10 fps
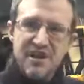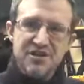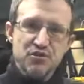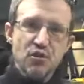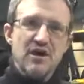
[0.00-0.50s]

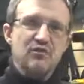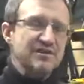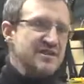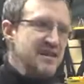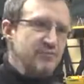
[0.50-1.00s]
не только
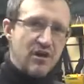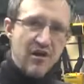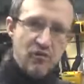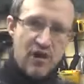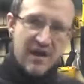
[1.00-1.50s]
вот тем, у
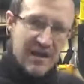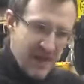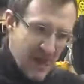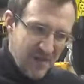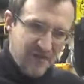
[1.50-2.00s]
кого
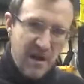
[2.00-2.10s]
в